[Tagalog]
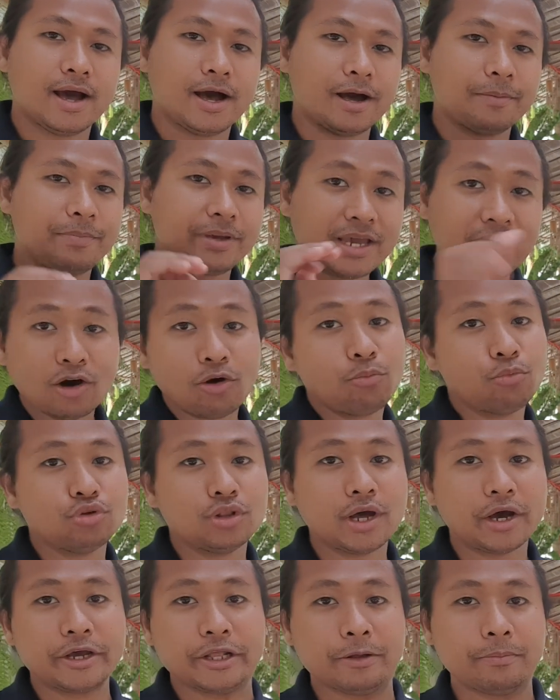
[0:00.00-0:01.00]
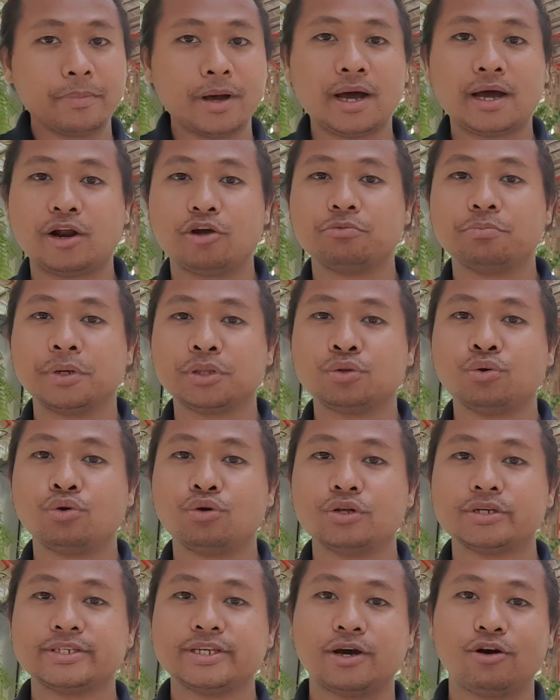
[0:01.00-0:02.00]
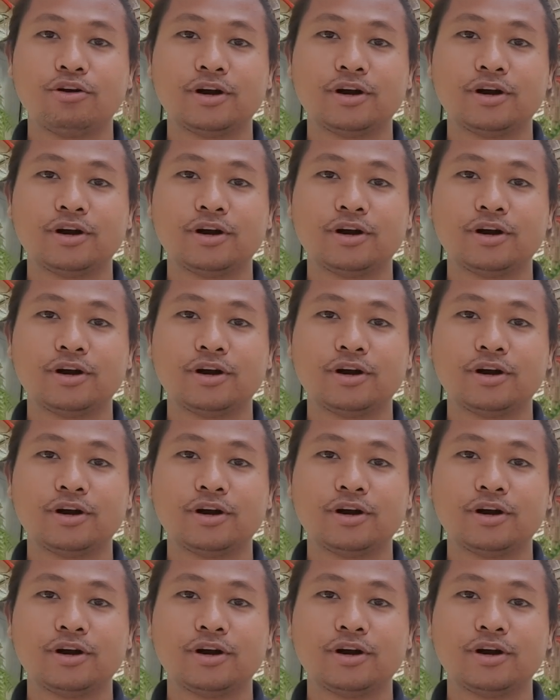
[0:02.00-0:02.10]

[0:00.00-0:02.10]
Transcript: ah, bigyan ko muna kayo ng background patungkol sa